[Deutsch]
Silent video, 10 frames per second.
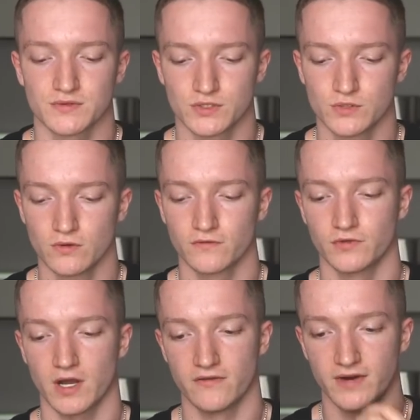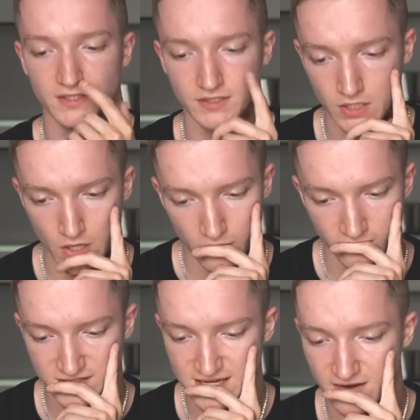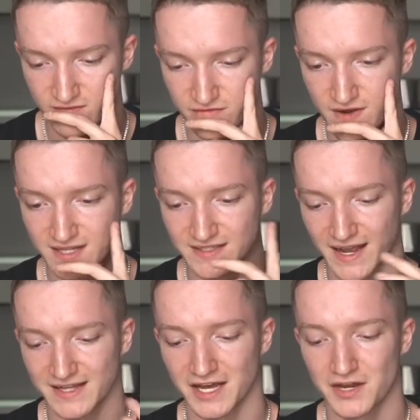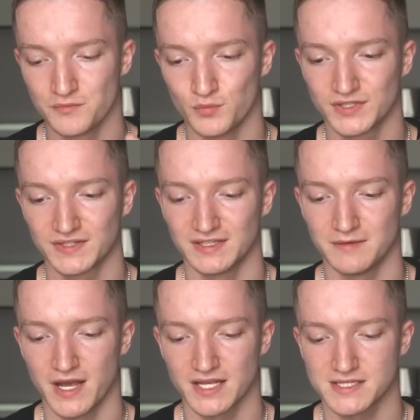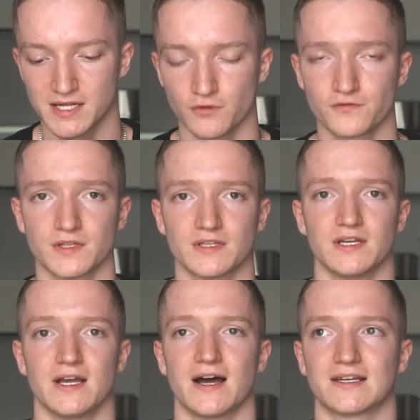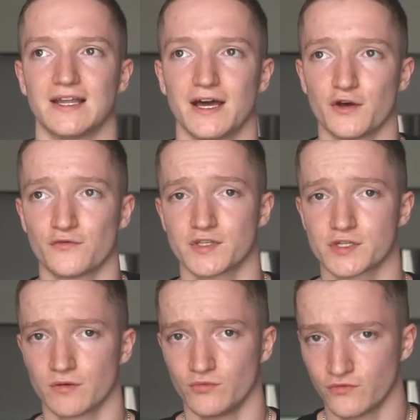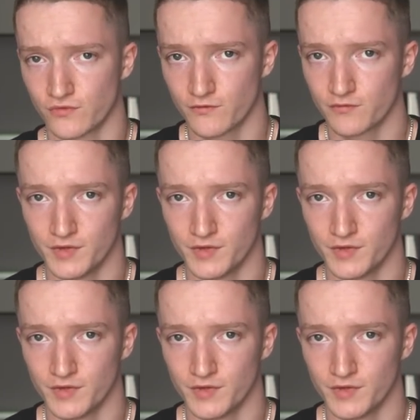so in Zukunft noch erwartet und würde sagen, wir fangen direkt an mit dem ersten Outfit. Er hat leider auf Instagram nur fünf